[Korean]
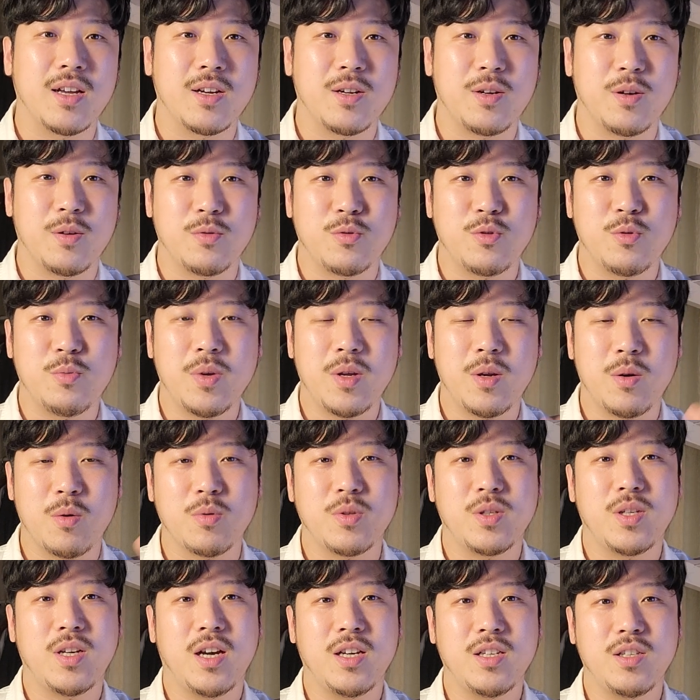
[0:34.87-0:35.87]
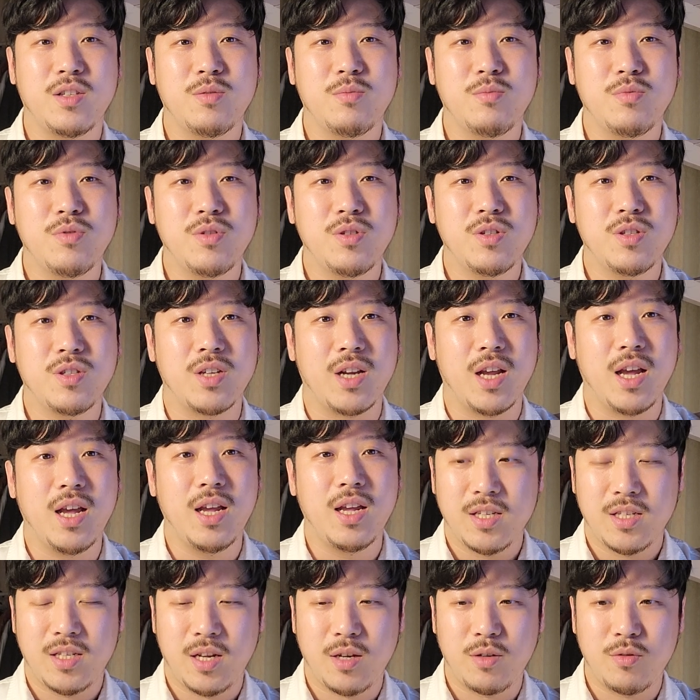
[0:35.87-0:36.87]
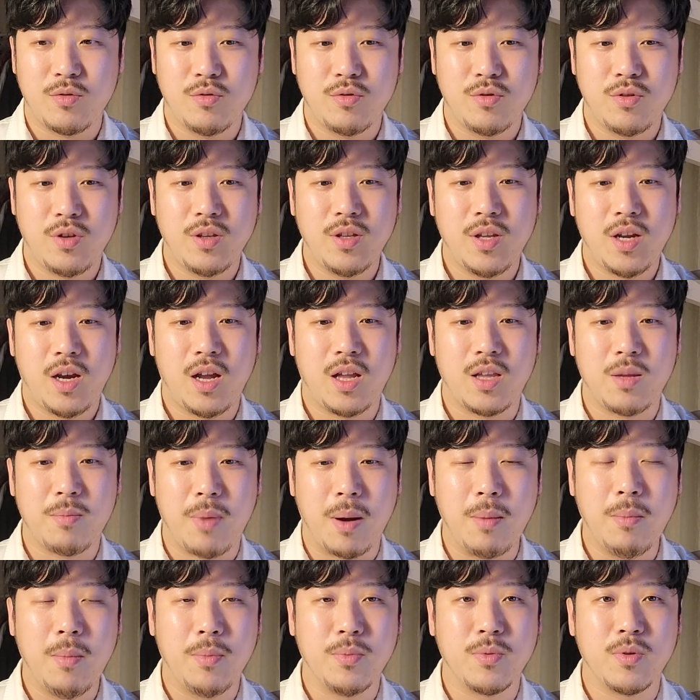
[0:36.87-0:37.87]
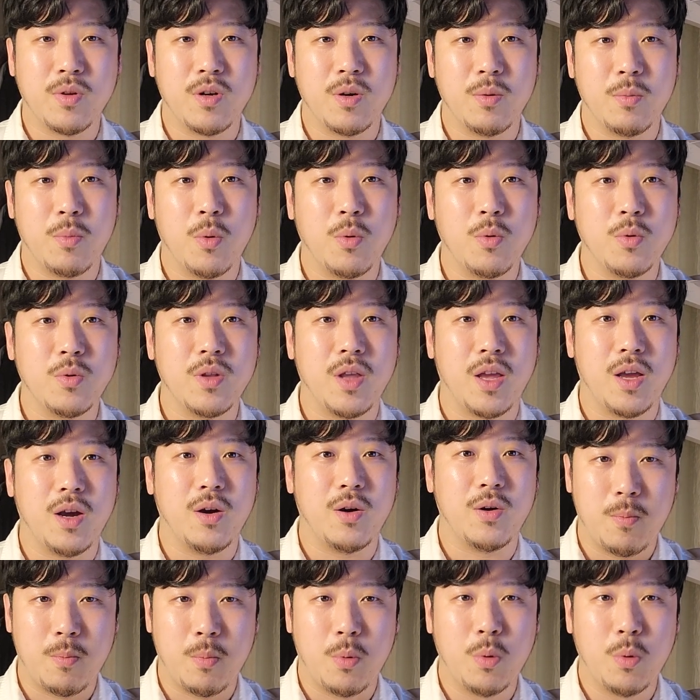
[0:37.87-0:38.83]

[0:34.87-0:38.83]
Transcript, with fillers: 그리고 주변에 로스팅 하시는 분들의 생두 선택하는 방법들을 보는데요.